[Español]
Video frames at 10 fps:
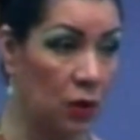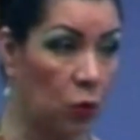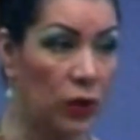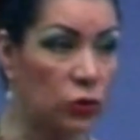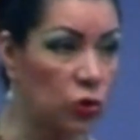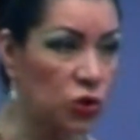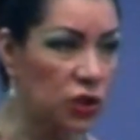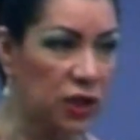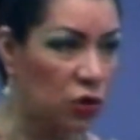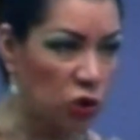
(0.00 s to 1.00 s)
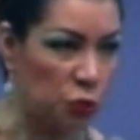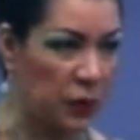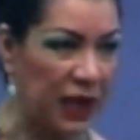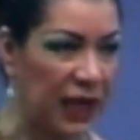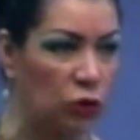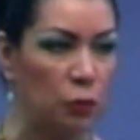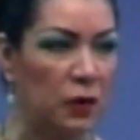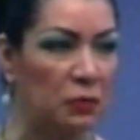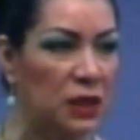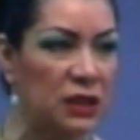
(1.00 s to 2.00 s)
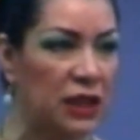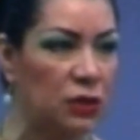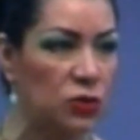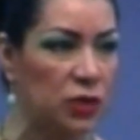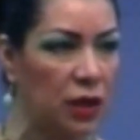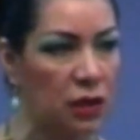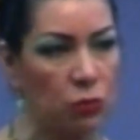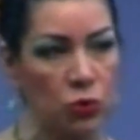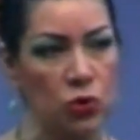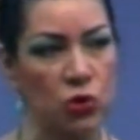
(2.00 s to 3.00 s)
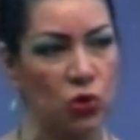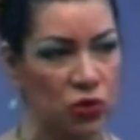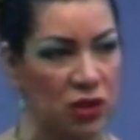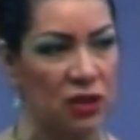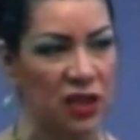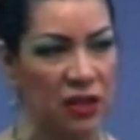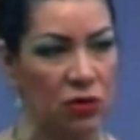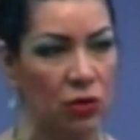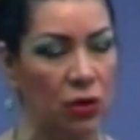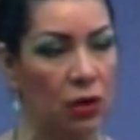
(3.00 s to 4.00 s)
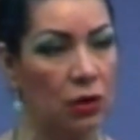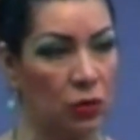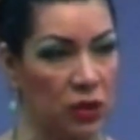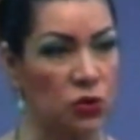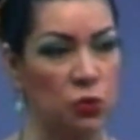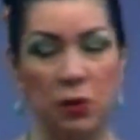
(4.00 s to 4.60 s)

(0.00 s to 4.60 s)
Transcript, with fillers: ¿Cuántos hijos pecando y pervirtiéndose y muchos consintiendo con esos